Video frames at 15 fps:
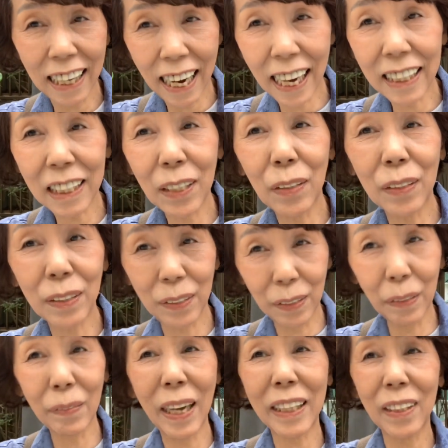ら足を
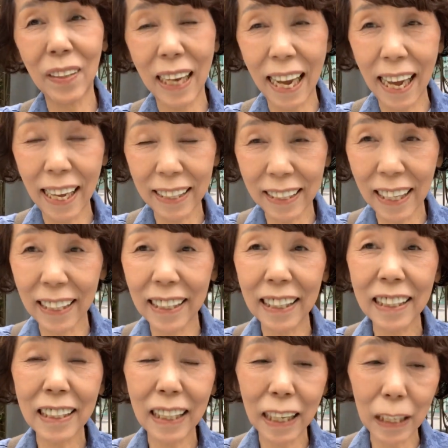拭くマットがあったん
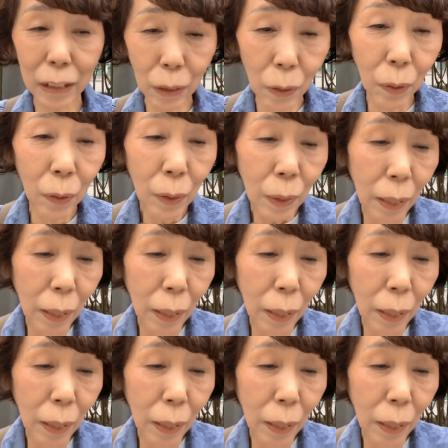ですけれど、